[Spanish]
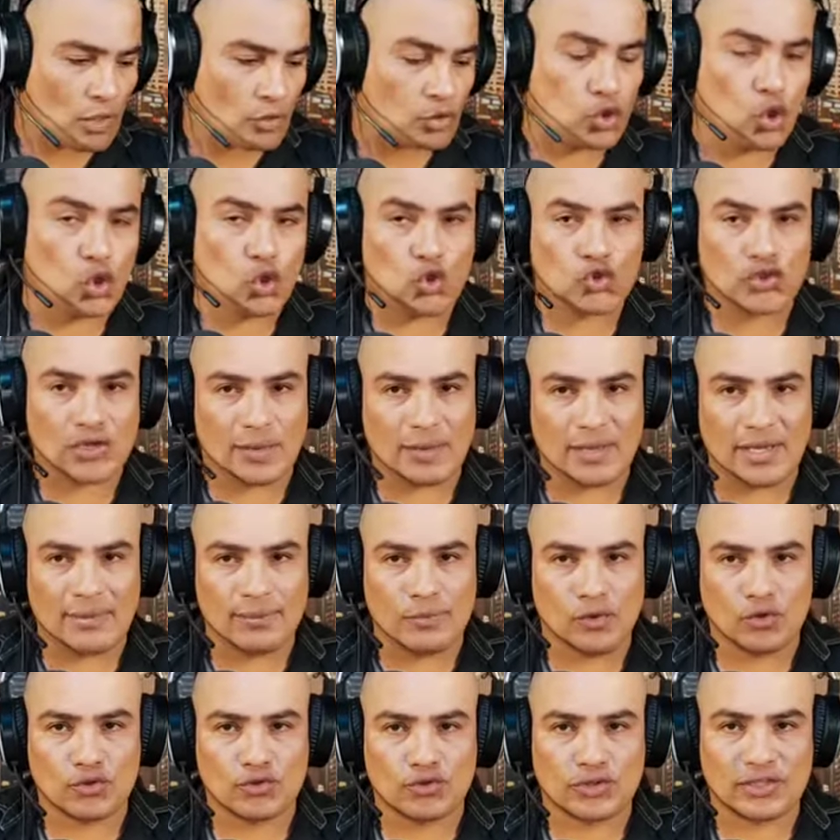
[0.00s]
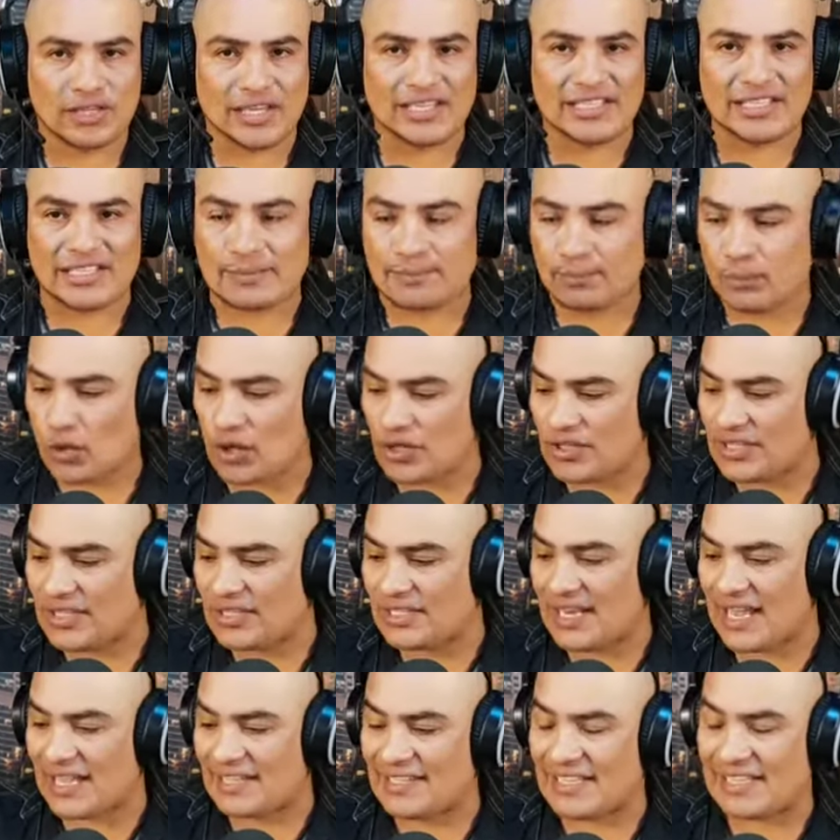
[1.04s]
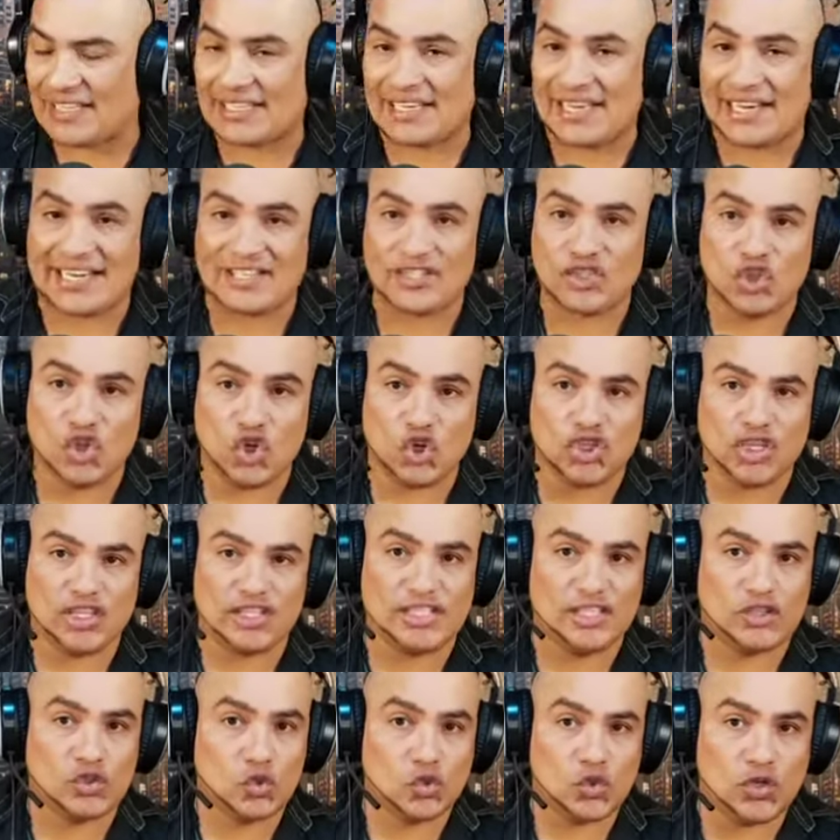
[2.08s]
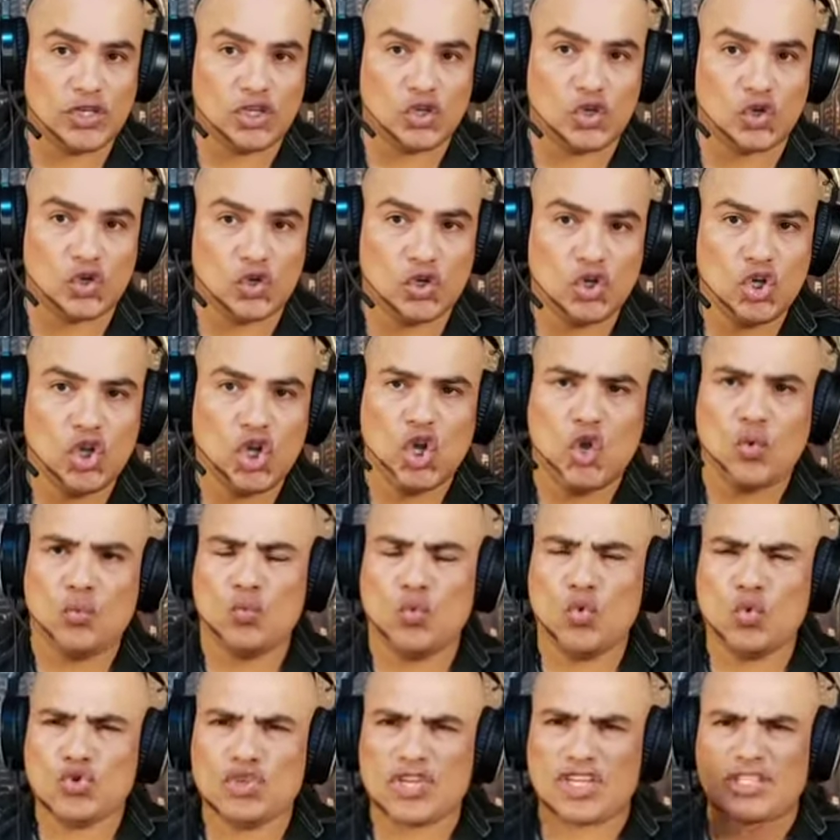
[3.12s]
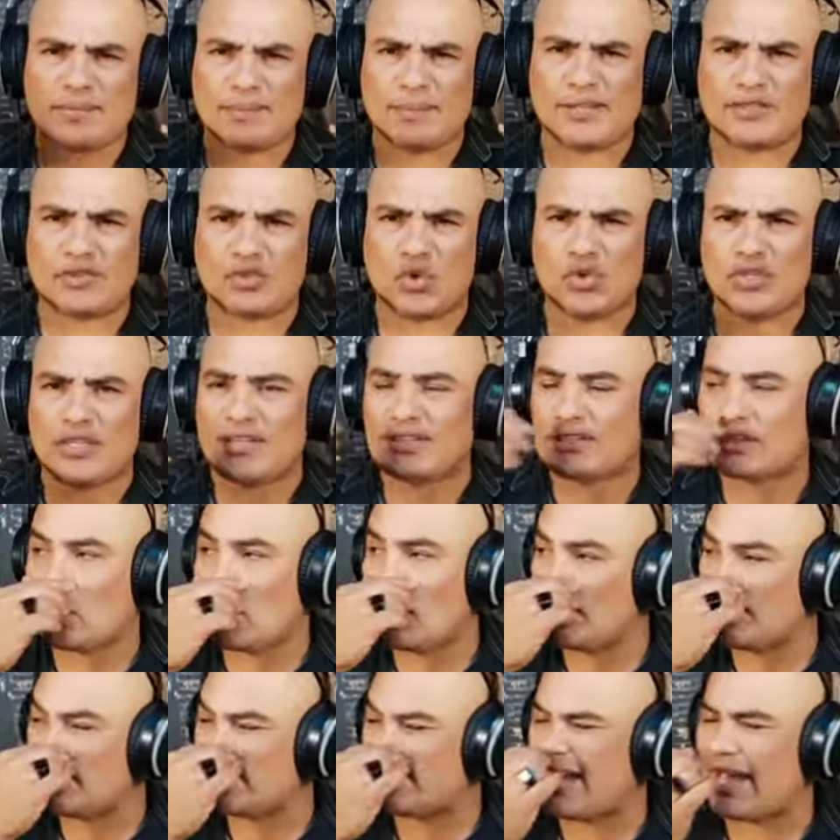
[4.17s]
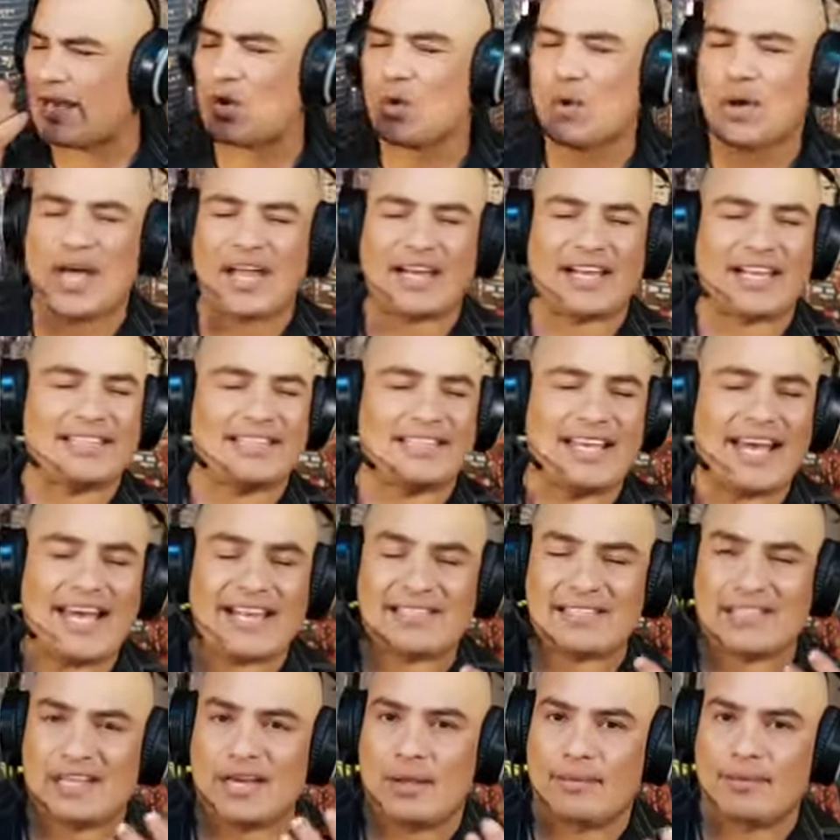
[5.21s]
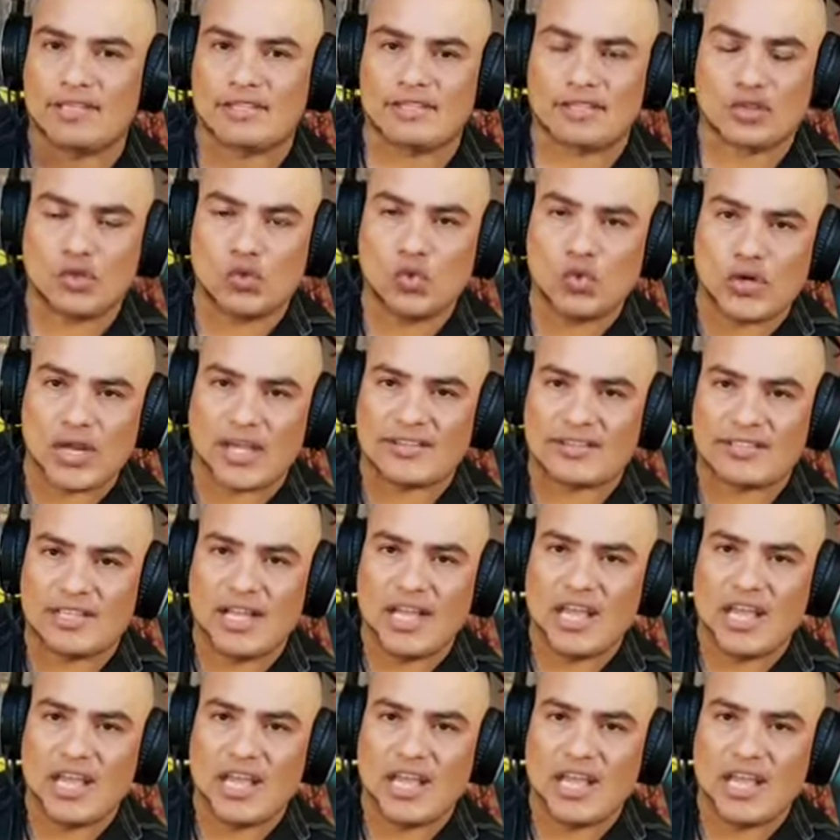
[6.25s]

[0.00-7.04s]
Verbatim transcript: Todos sabemos que después de las declaraciones de su hijo, muchas personas comenzaron a rascarse las vestiduras